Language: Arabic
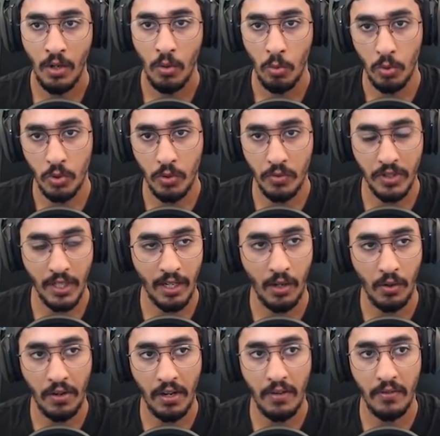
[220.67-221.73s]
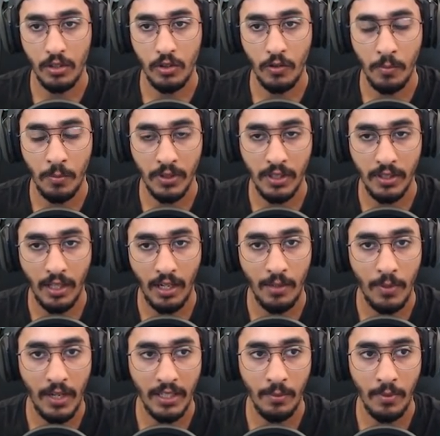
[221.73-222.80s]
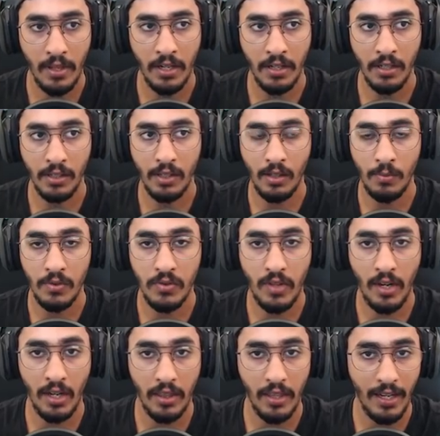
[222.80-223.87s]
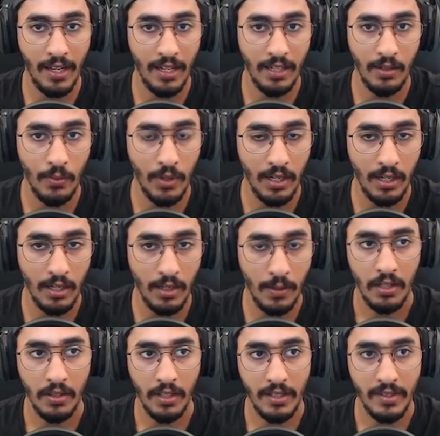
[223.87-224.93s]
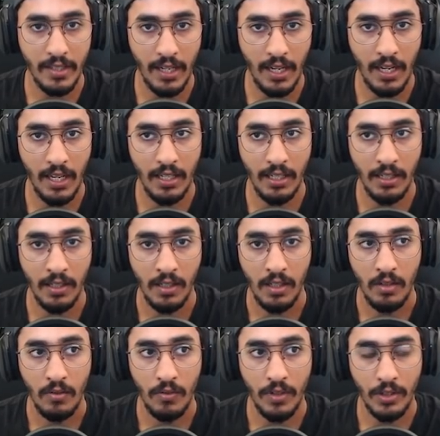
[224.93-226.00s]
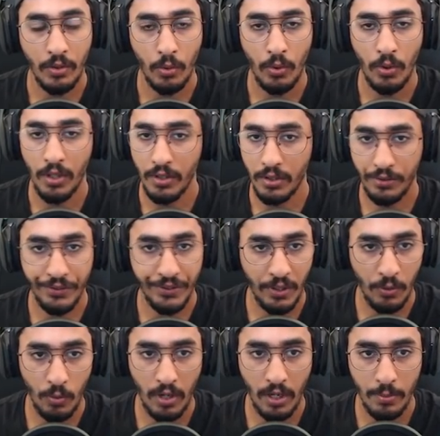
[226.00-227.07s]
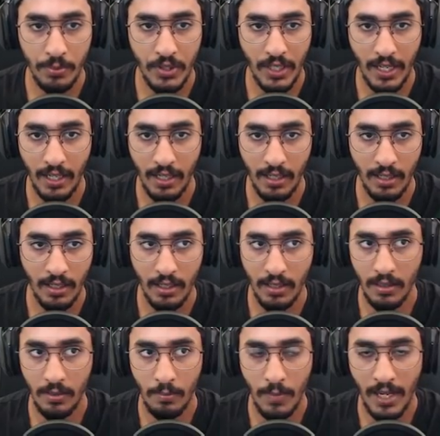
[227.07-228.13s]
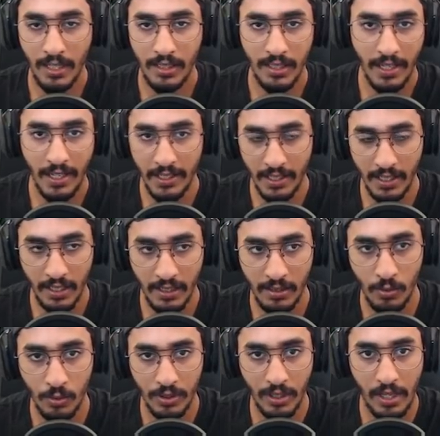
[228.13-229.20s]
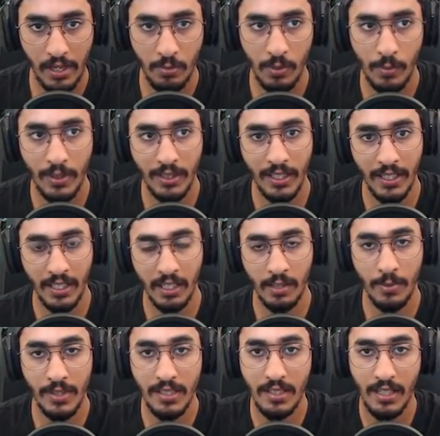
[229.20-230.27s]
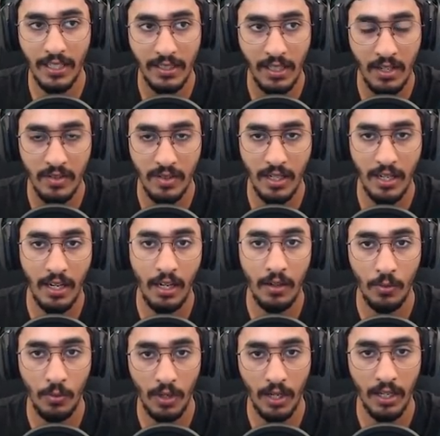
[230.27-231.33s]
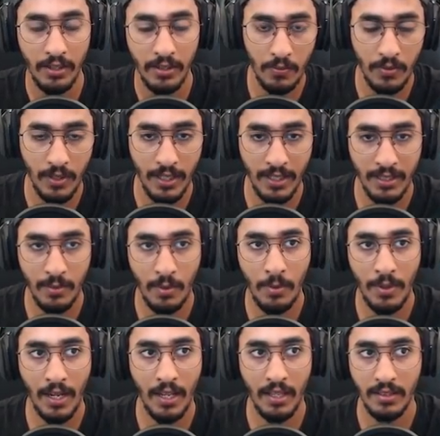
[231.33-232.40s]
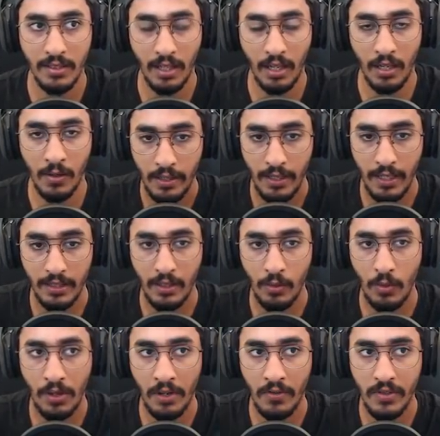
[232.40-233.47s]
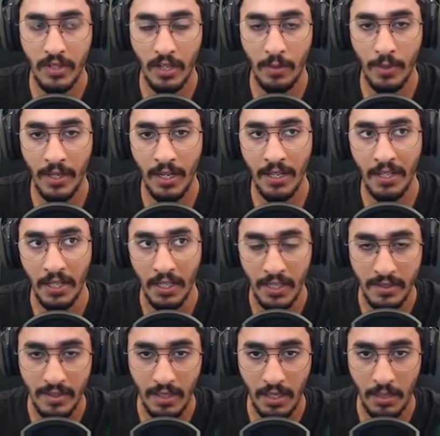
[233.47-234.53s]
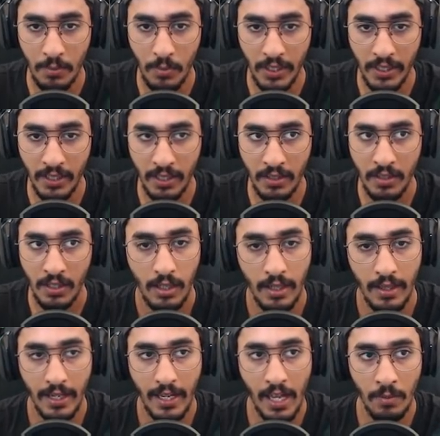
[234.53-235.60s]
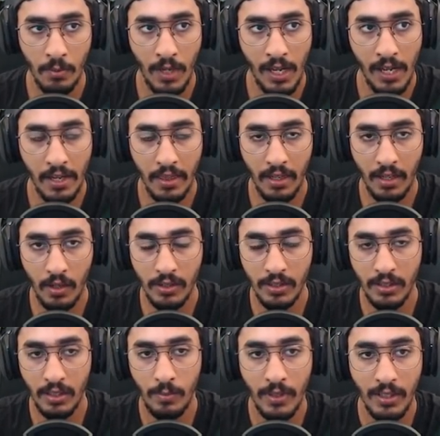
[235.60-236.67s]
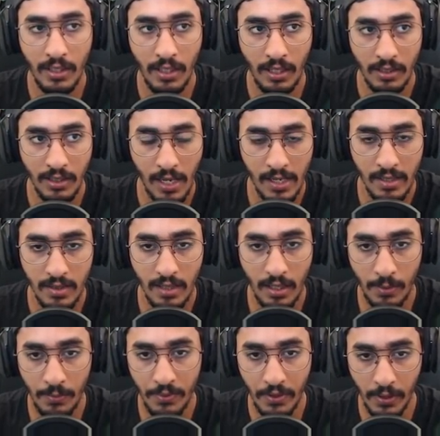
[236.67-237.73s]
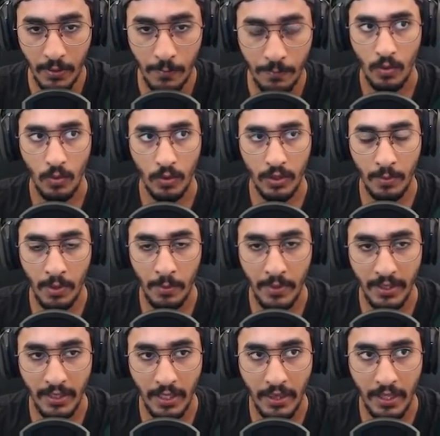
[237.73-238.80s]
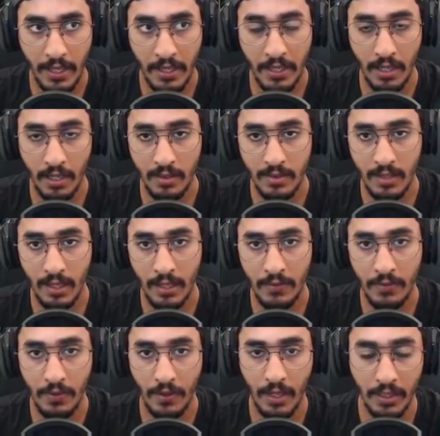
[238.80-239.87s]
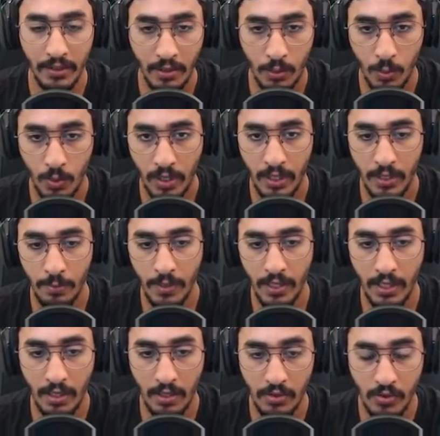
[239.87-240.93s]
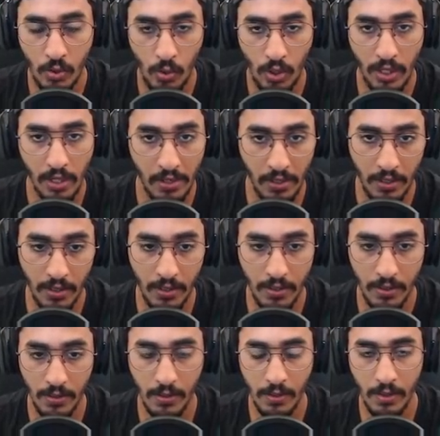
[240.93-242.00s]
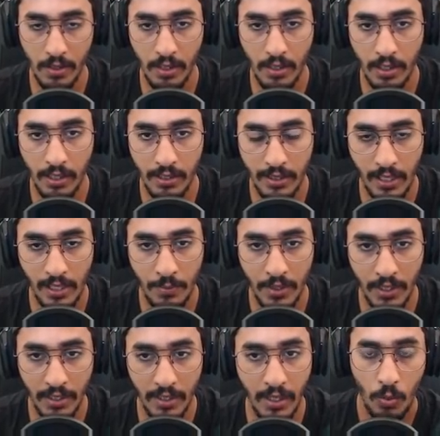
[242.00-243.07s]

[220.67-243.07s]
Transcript: وتشوف شكله خرافي تشوف متطلباته مثلا يطلب سترينث عالي ولا دكس عالي فتروح تطوره بشكل ما له داعي يعني وتخرب البلد حقك بس عشان سلاح واحد فانتبه من هذه الشغله لا تطور نفسك بناء على سلاح معين اذا كان معارض لخطه البلد اللي جالس تلعب فيه وطبعا بيدك ثاني الستاف راح تطوره بالسكولر آه اللي تكلمنا عليه